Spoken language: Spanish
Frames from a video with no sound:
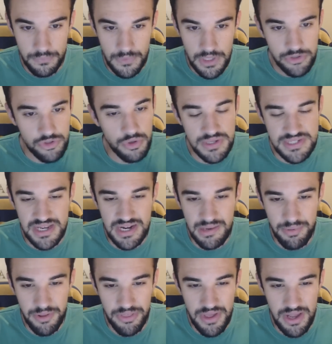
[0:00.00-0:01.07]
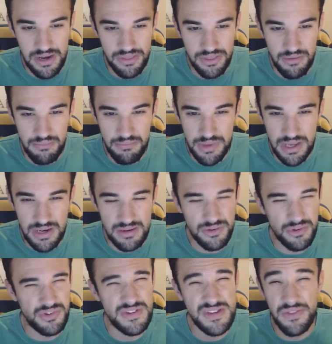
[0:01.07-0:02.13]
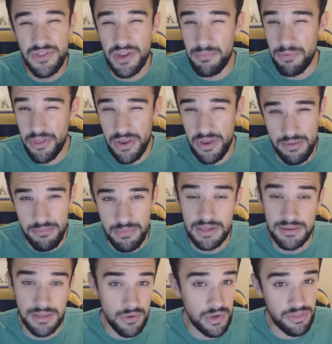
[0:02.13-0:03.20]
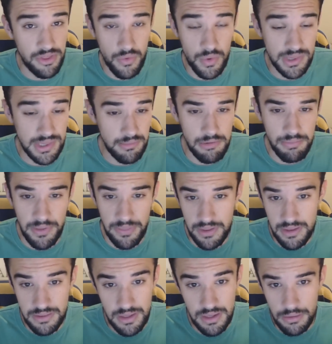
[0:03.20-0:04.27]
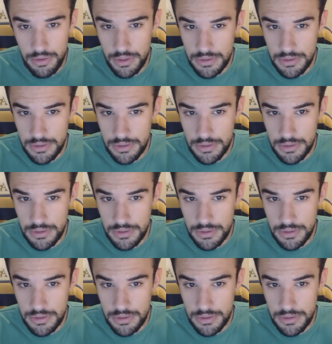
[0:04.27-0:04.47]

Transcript: esto no va a ser el especial 100.000, no sé si hacer el especial 100.000, tengo el 50.000 pendiente.